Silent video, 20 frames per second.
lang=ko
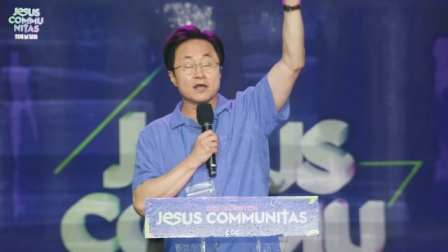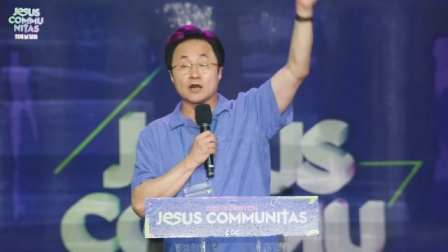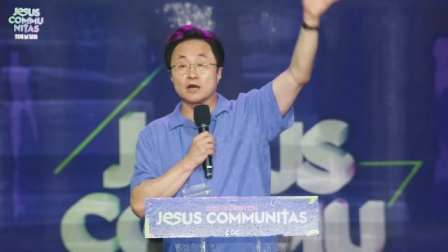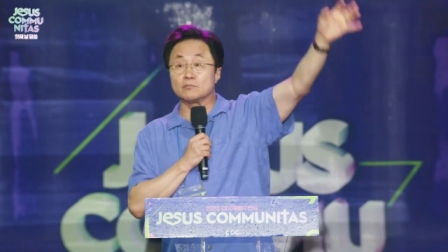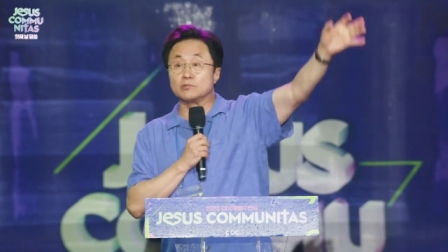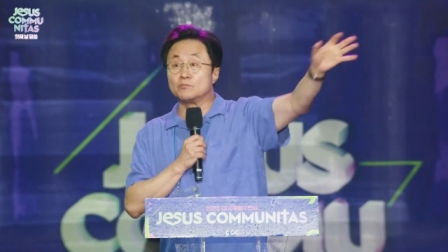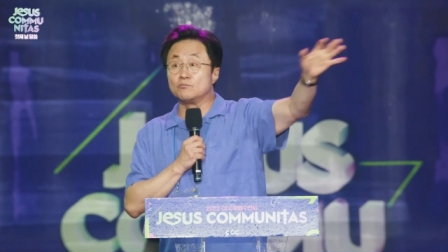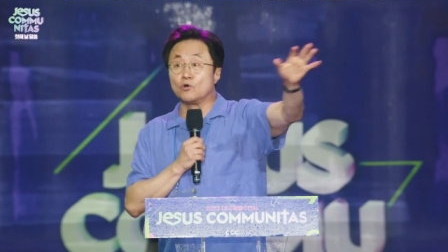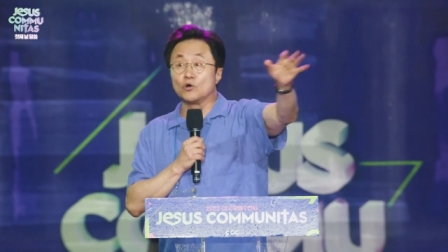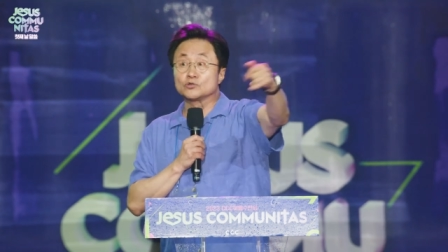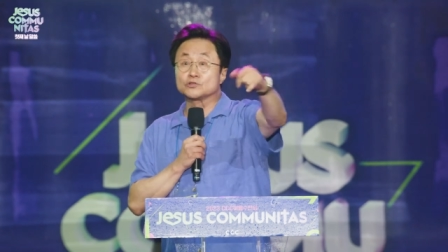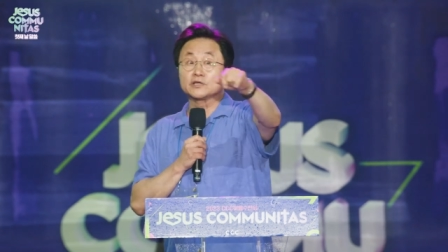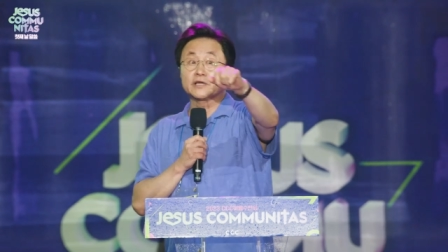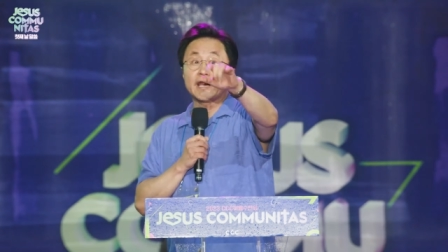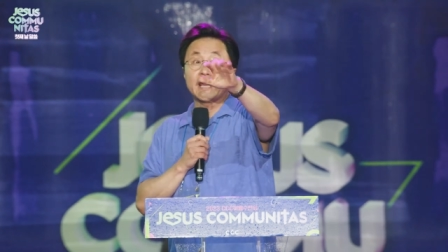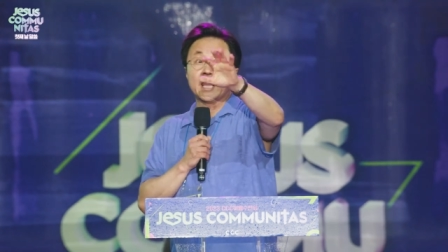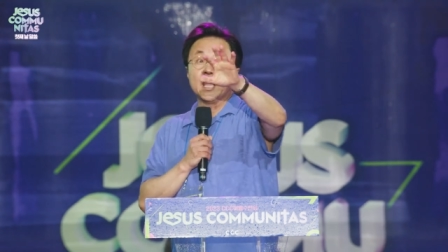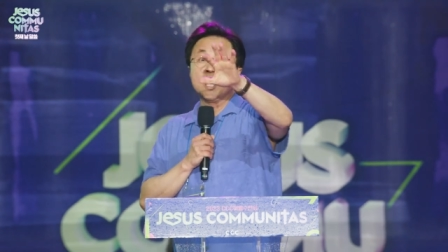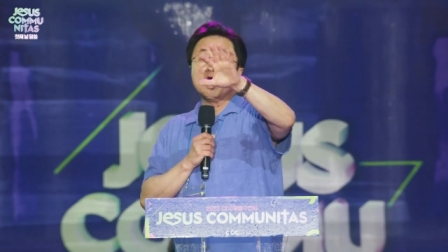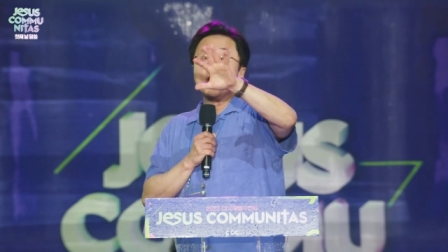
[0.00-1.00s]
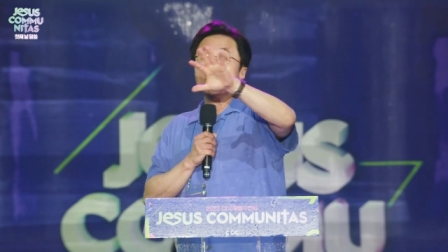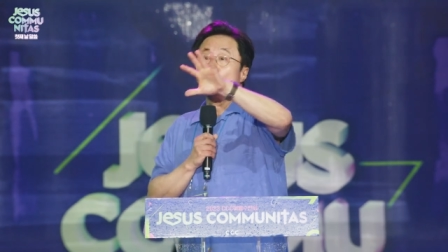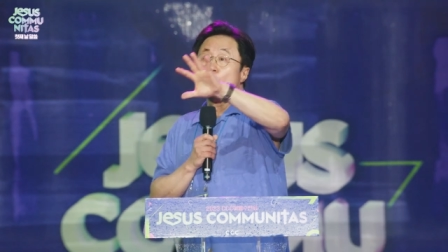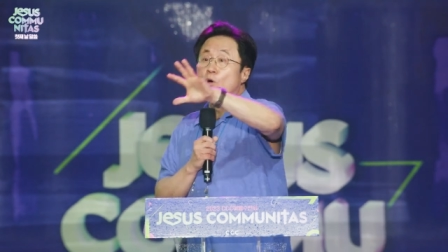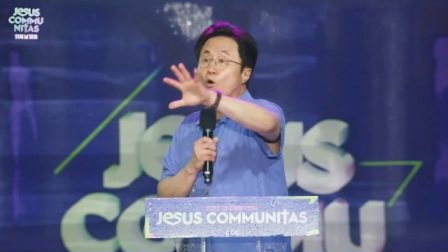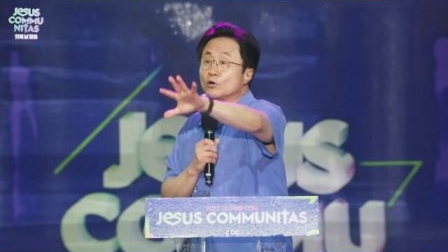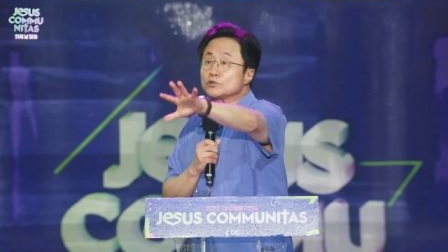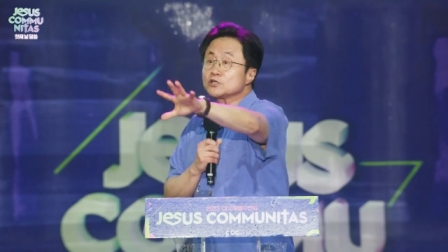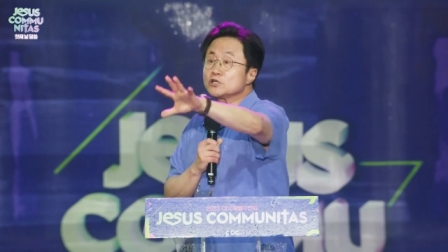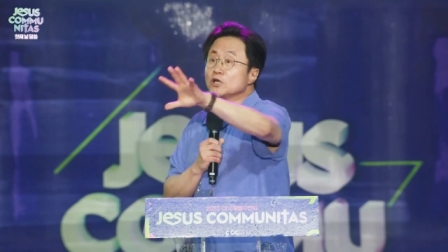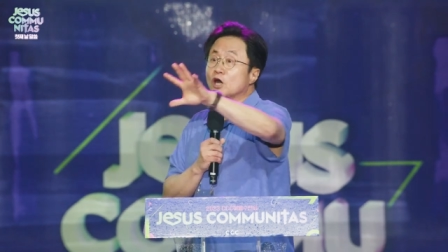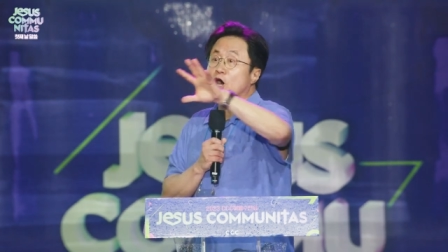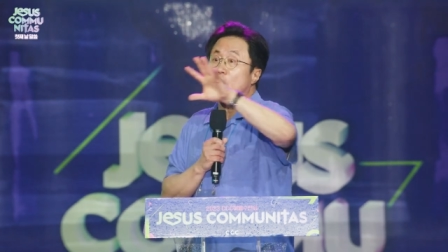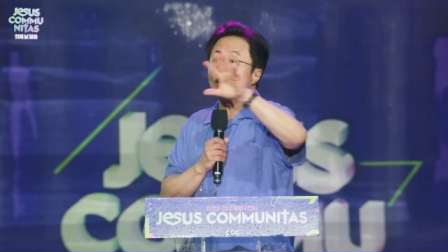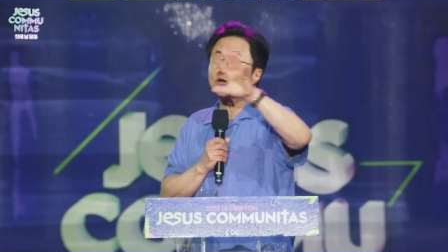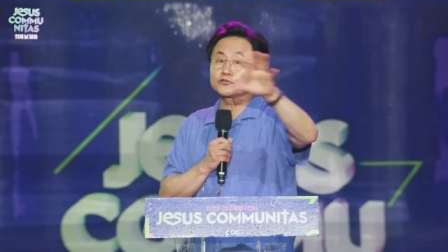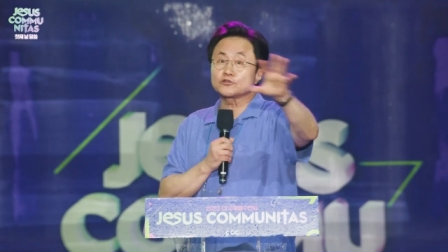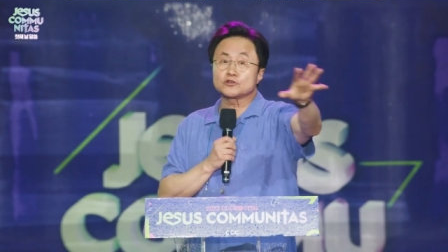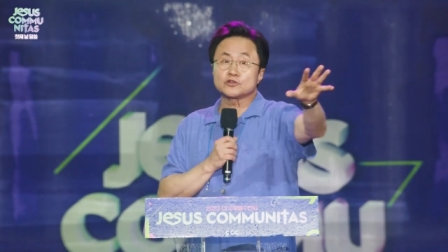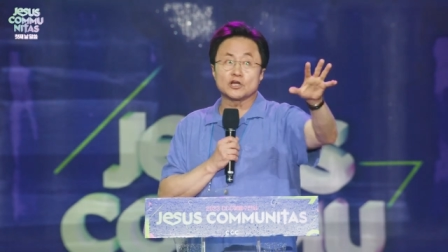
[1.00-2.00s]
여러분 모든 게 모든
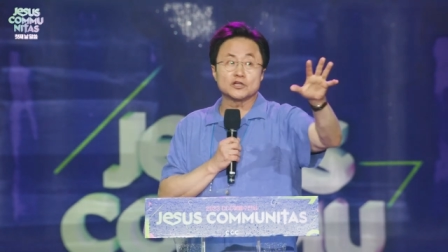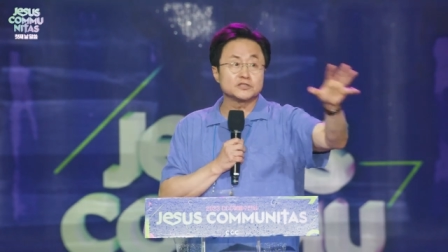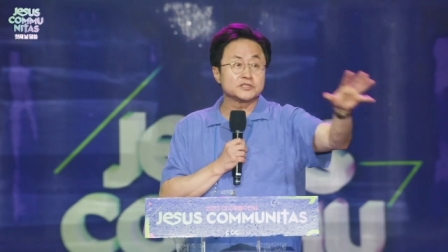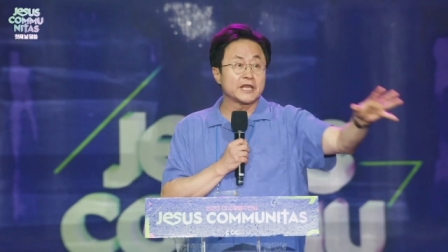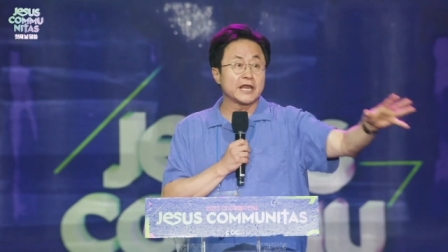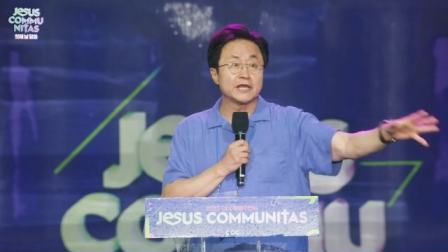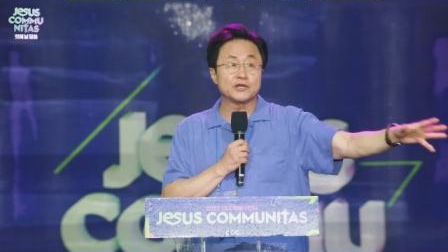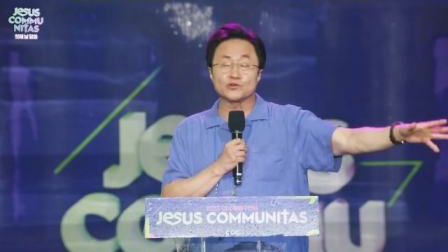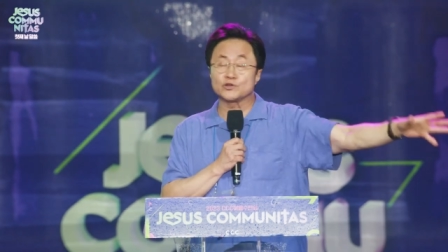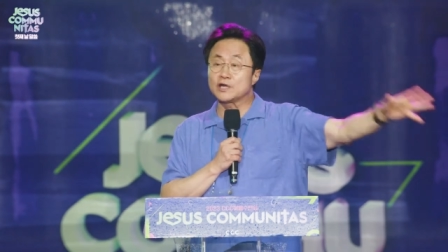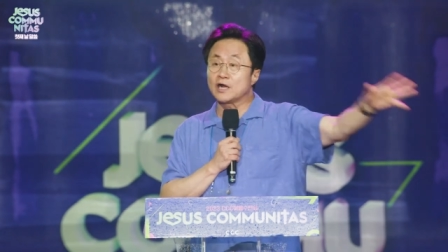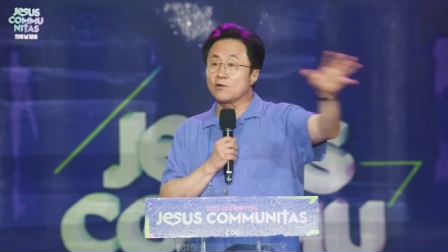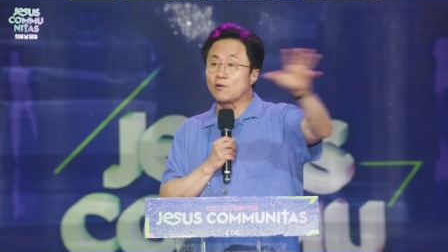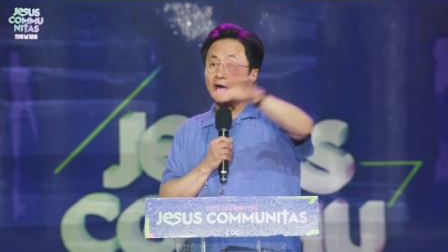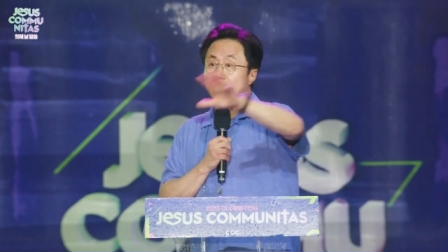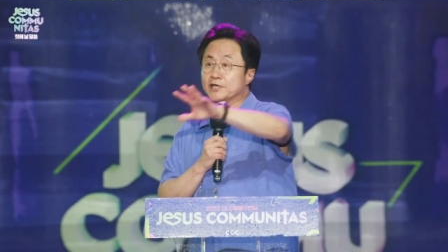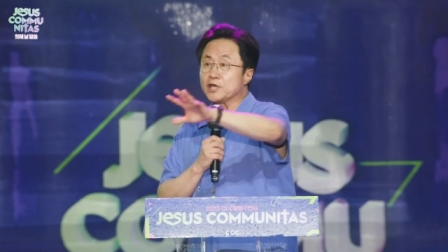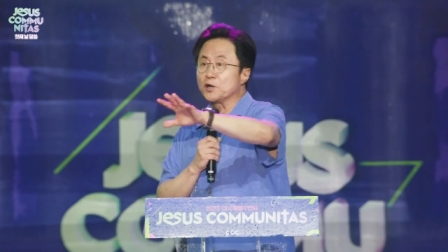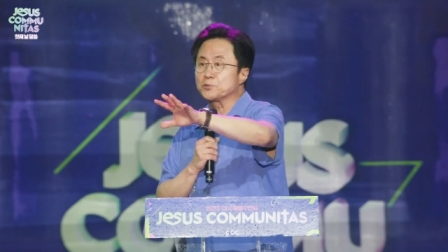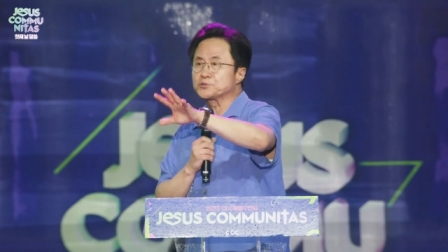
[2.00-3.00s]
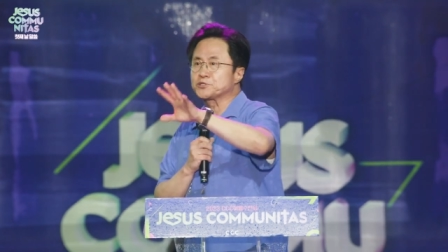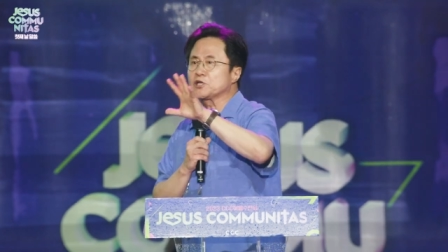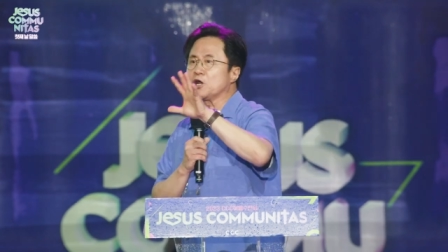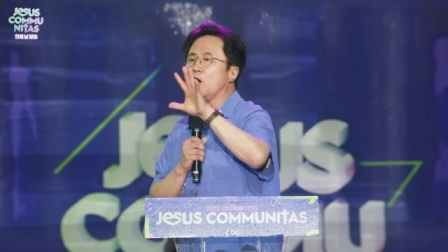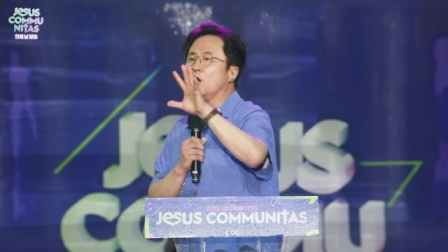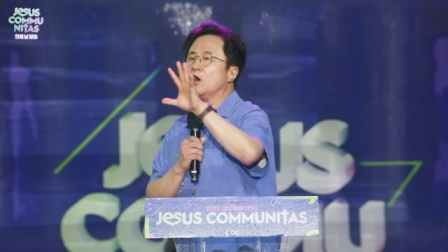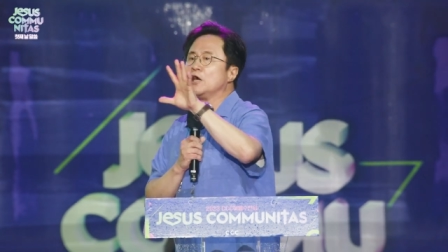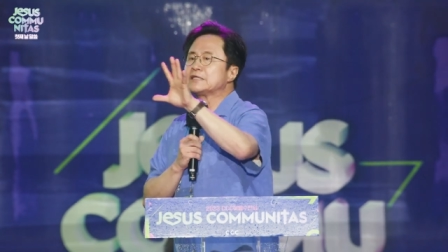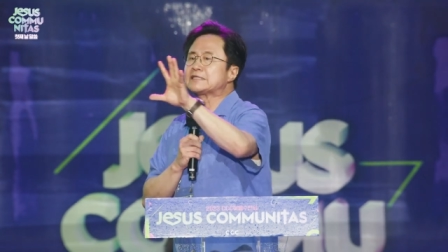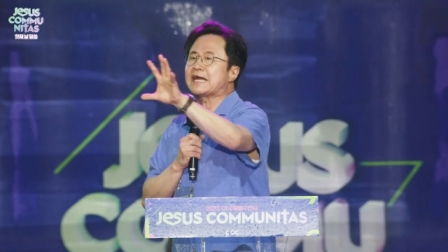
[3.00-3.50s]
어떤 대륙이나 관계없이요,